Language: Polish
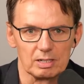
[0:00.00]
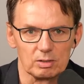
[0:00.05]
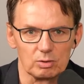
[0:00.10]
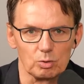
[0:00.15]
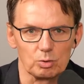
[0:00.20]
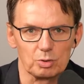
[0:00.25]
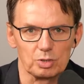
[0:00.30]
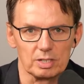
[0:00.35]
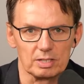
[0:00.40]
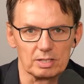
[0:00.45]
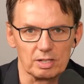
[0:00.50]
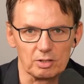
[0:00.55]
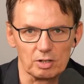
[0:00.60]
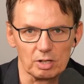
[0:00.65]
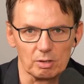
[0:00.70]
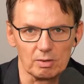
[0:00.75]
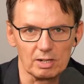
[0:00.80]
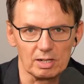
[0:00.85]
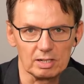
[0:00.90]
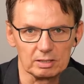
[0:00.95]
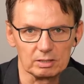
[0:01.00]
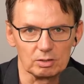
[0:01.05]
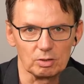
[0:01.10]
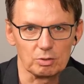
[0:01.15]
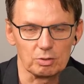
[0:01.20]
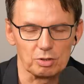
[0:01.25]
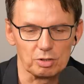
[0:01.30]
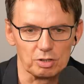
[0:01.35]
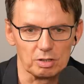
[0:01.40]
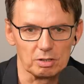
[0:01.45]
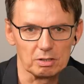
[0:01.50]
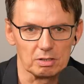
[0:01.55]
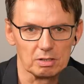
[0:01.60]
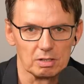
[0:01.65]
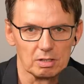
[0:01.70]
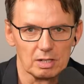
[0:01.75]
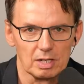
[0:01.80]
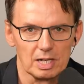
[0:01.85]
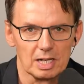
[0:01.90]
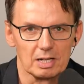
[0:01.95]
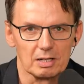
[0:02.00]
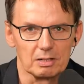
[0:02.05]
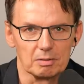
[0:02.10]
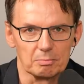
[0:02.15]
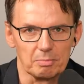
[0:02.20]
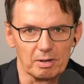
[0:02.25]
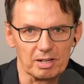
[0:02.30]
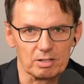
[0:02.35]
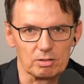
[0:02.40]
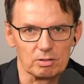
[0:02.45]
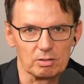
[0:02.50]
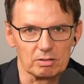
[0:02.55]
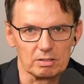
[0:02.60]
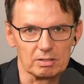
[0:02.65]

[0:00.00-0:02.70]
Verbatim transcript: już się zaczęła i toczy się bardzo